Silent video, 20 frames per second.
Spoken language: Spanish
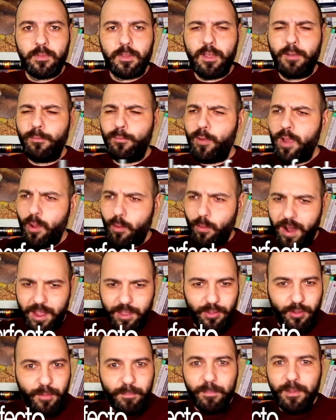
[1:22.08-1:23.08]
Fue un
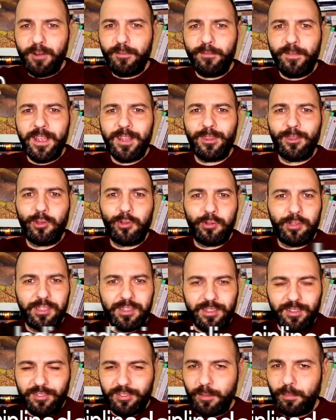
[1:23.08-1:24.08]
año imperfecto,
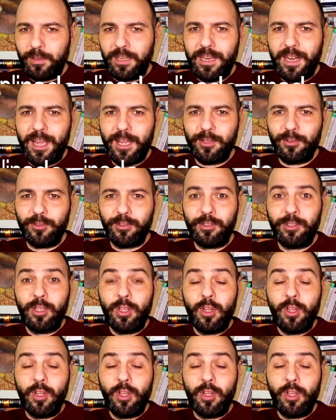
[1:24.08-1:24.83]
indisciplinado,